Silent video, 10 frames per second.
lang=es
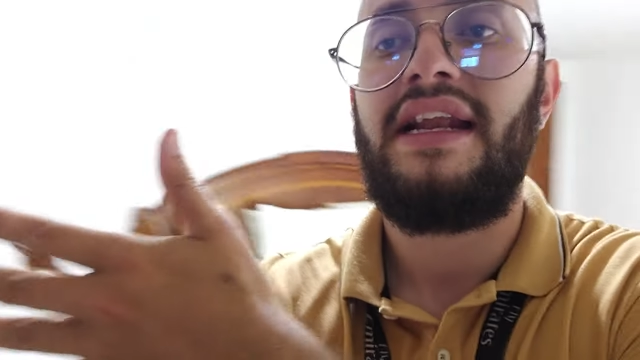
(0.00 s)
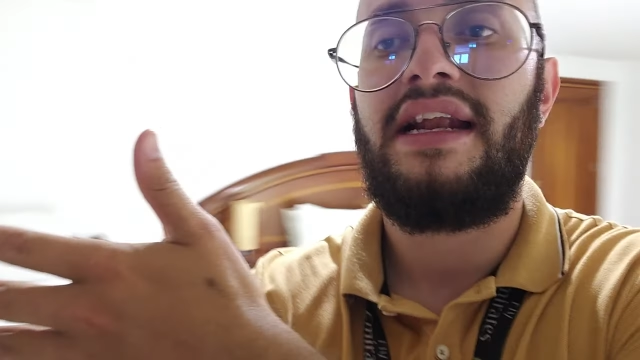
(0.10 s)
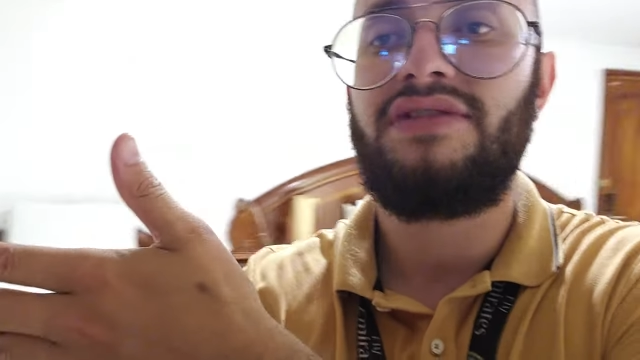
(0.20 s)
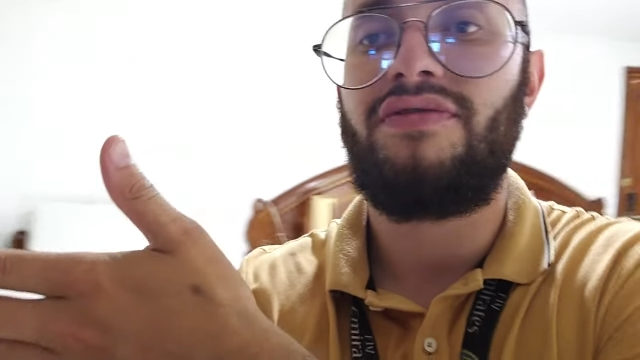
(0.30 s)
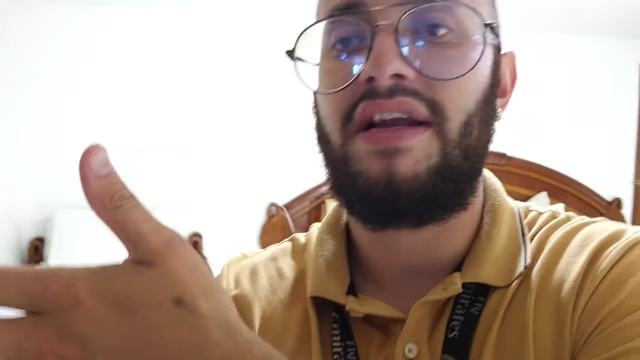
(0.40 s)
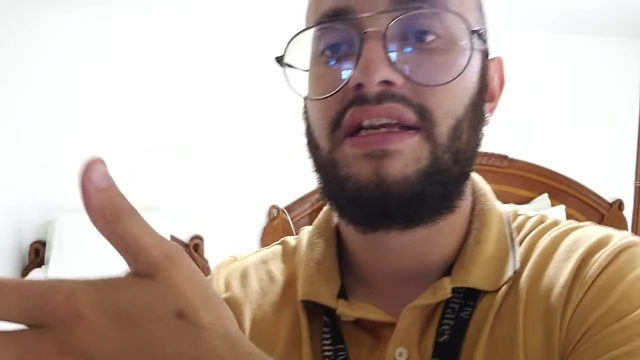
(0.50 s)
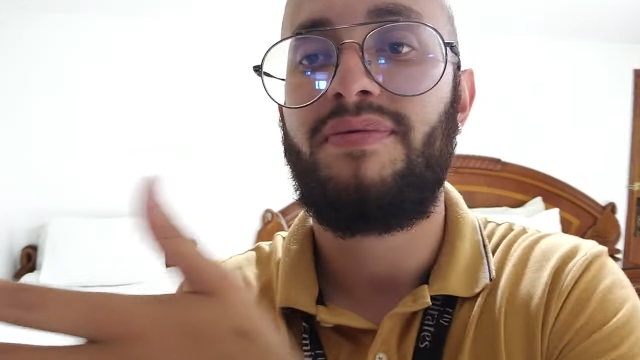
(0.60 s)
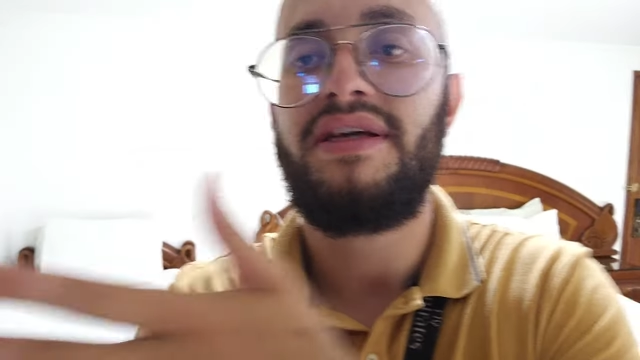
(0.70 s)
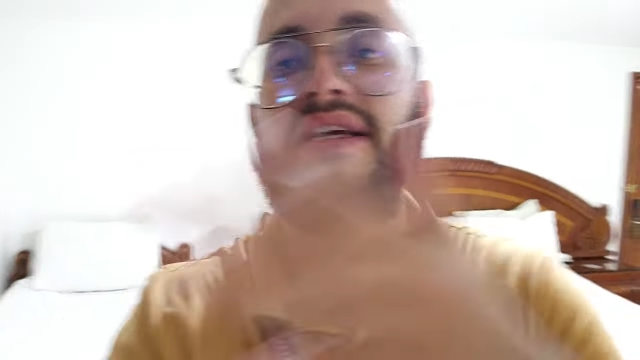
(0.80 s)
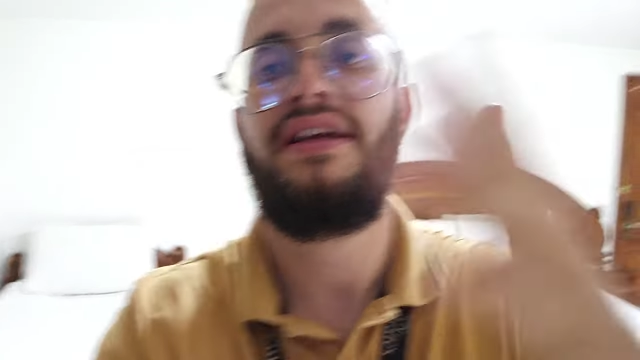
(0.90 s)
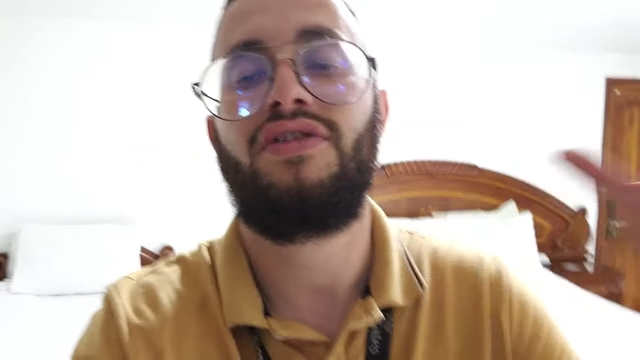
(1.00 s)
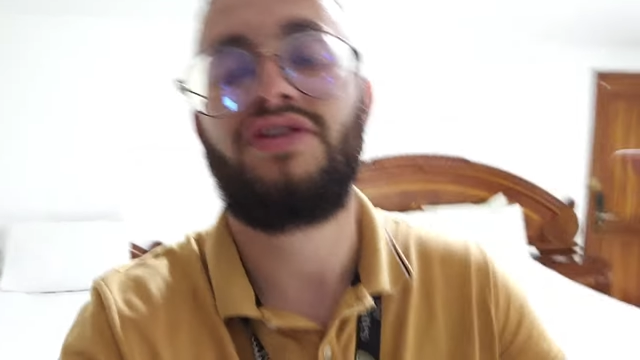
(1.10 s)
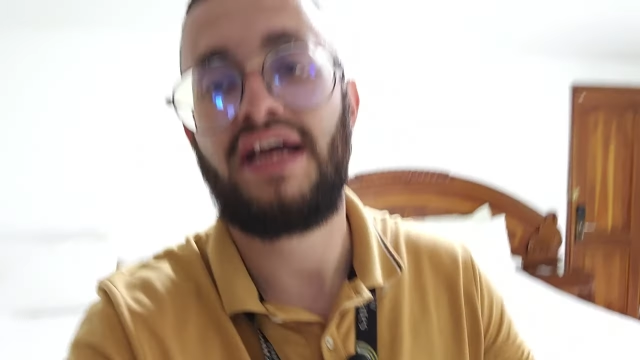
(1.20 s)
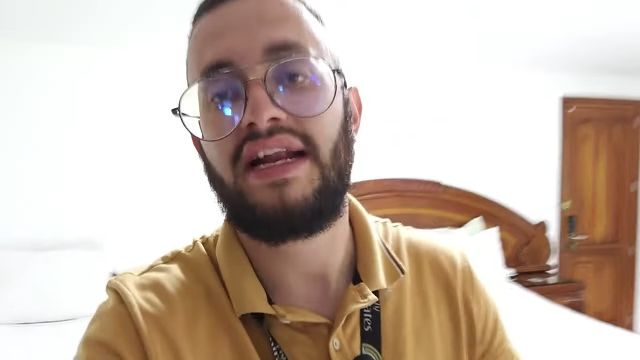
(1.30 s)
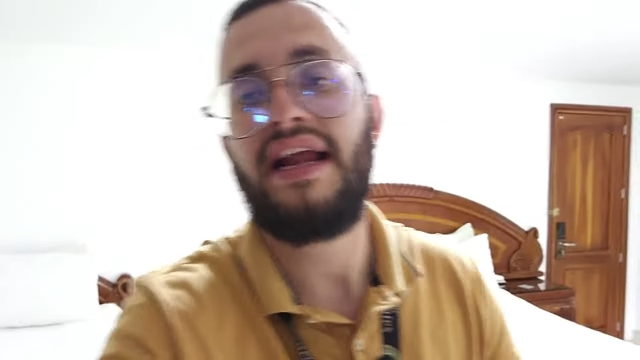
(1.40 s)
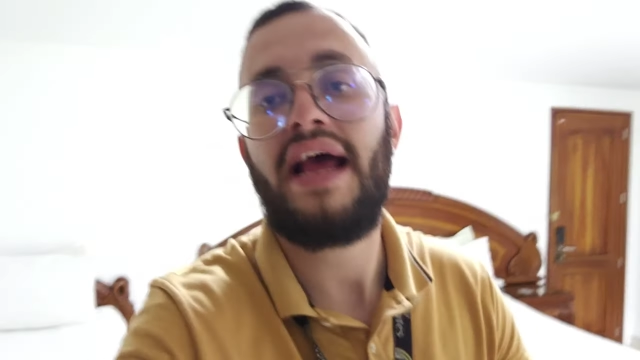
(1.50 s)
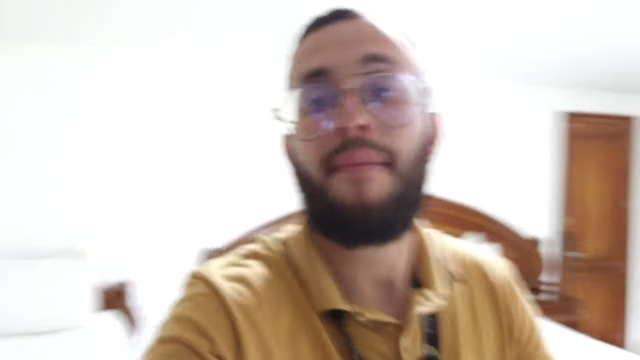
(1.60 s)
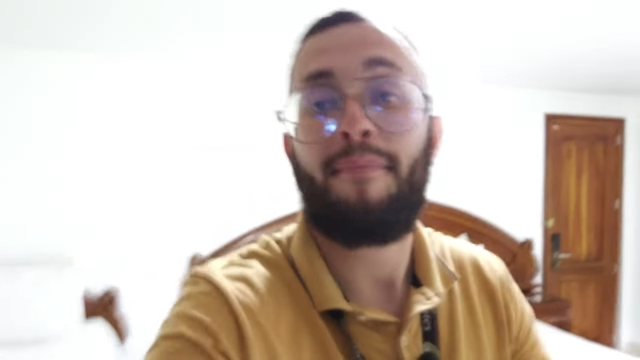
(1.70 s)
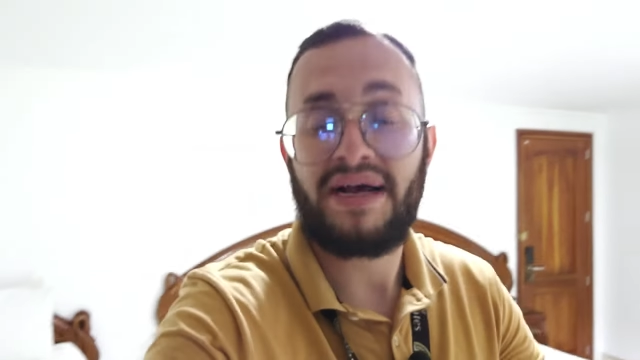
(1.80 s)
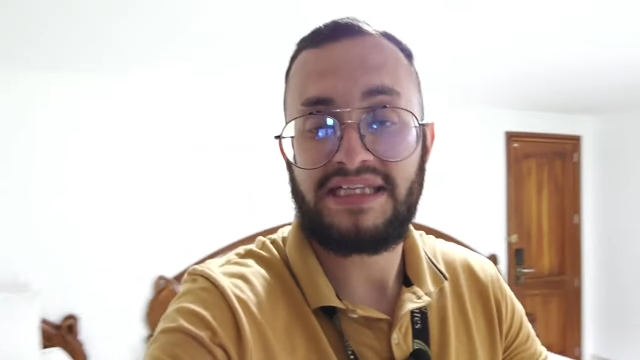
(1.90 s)
las cuales pues nos dan
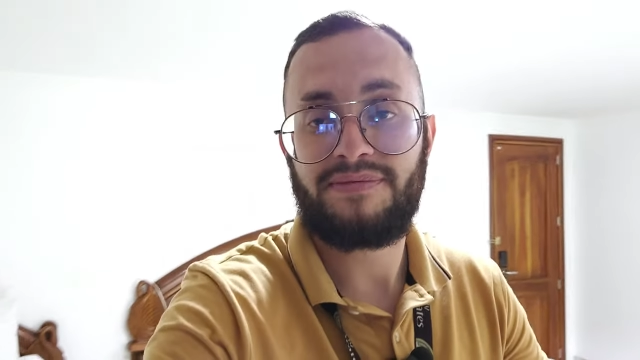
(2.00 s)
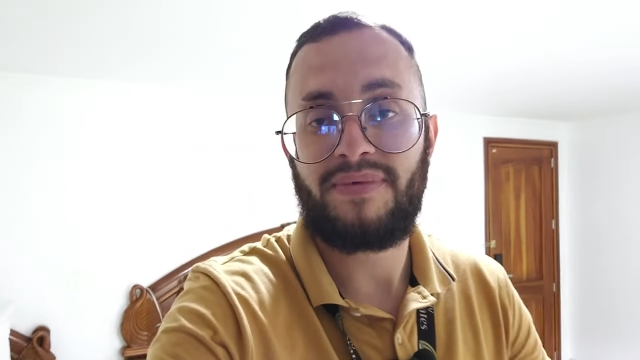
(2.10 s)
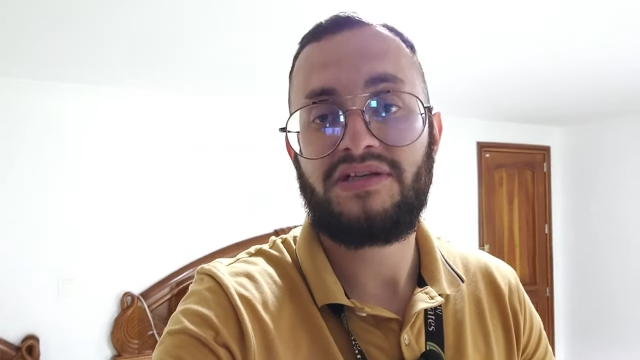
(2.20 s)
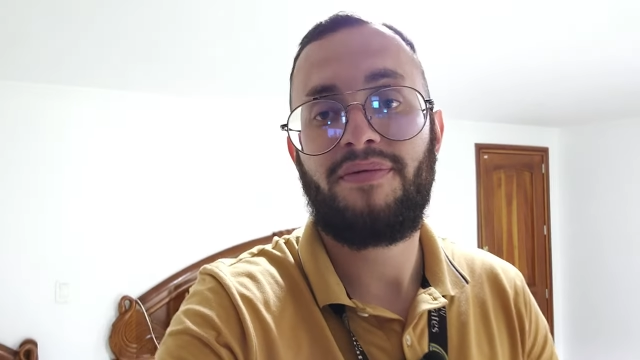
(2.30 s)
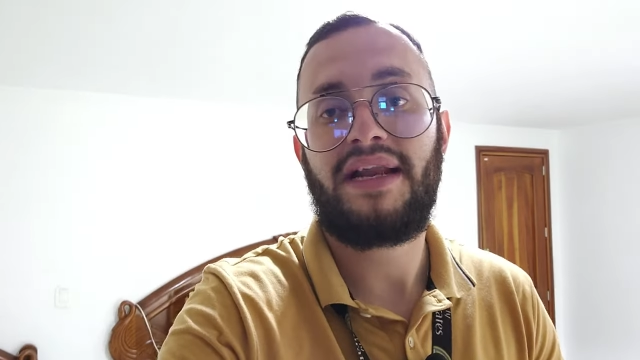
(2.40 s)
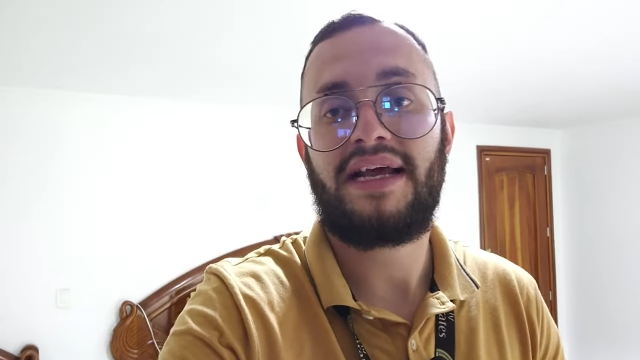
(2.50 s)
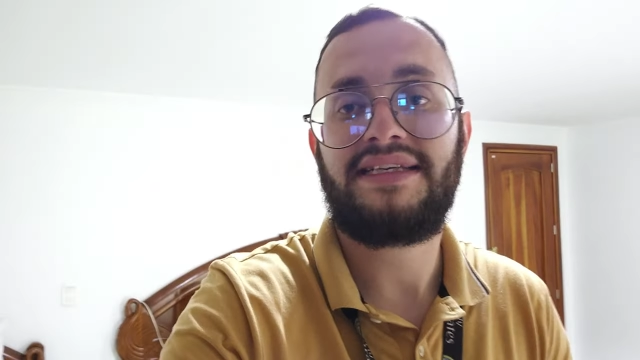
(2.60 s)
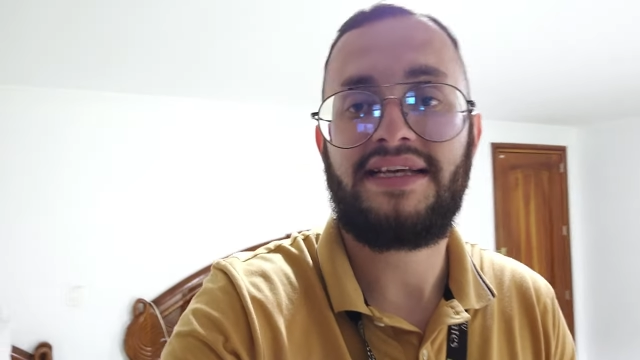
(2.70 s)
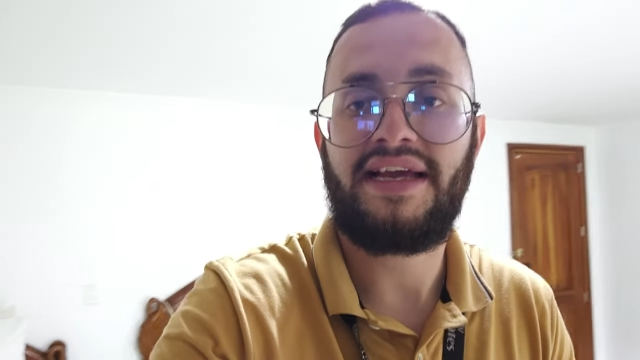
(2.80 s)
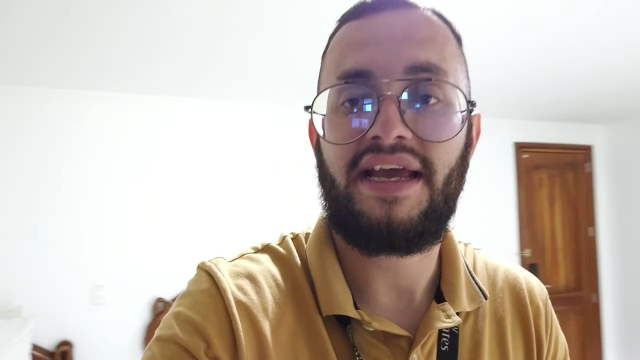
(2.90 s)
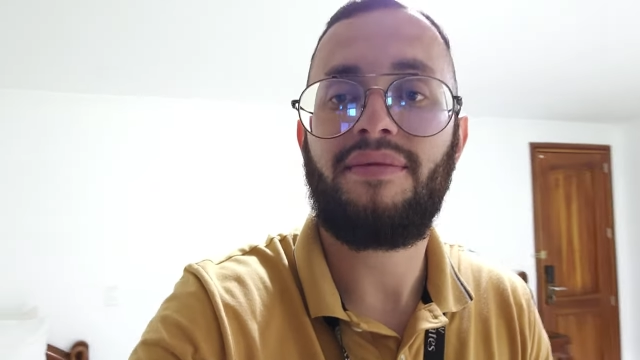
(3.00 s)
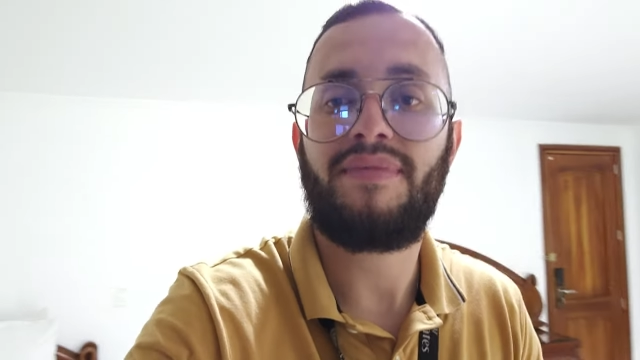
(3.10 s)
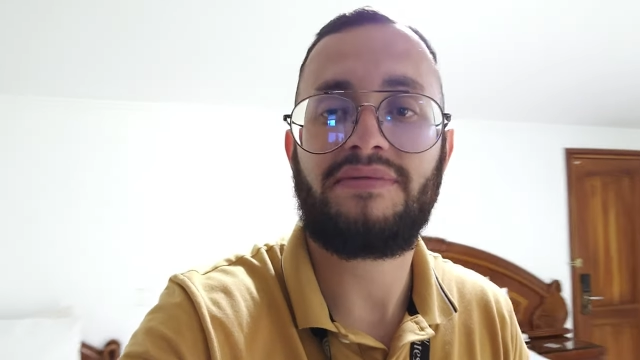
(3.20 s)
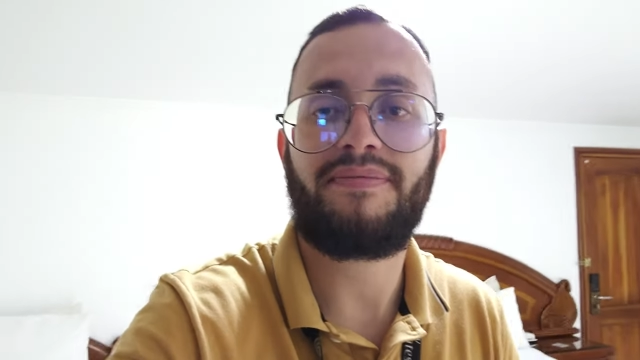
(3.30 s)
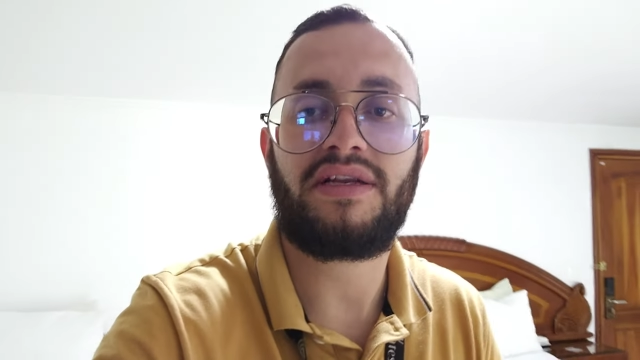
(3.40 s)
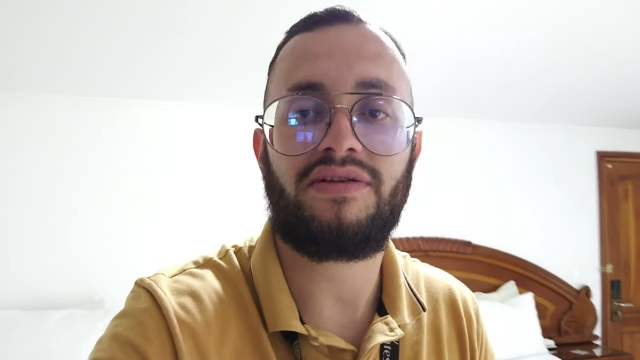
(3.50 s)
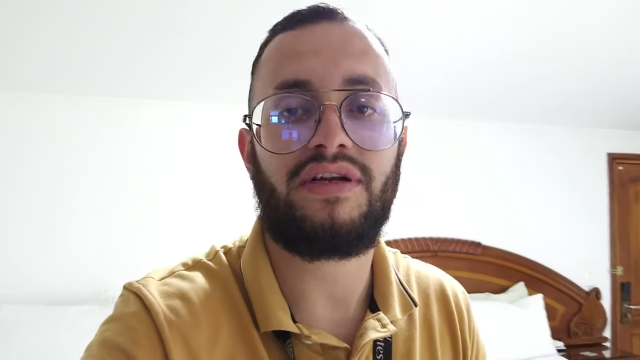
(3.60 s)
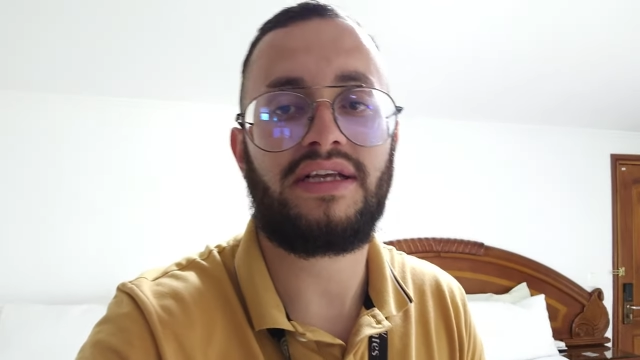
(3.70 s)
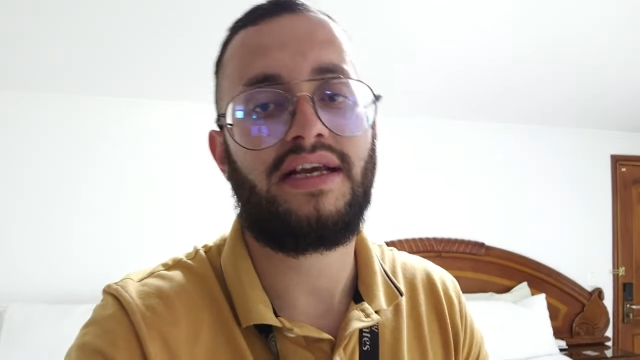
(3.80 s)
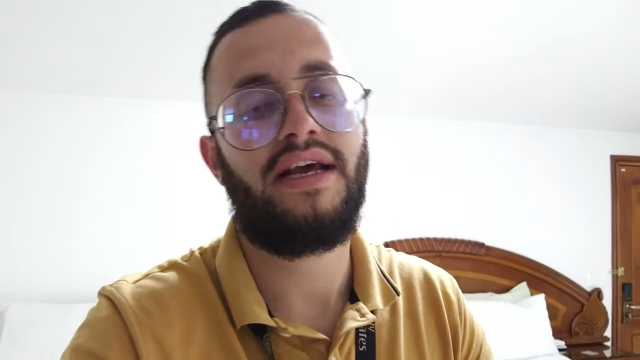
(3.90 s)
más espacio para que se queden más
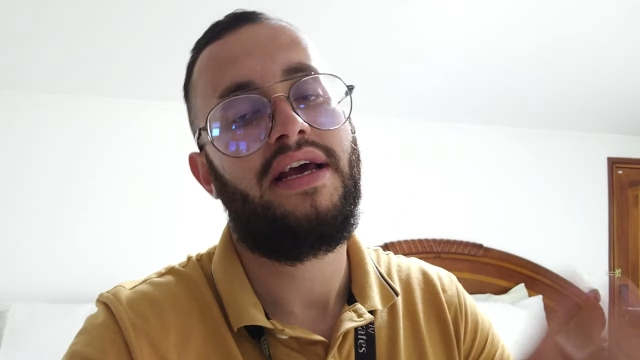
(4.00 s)
personas.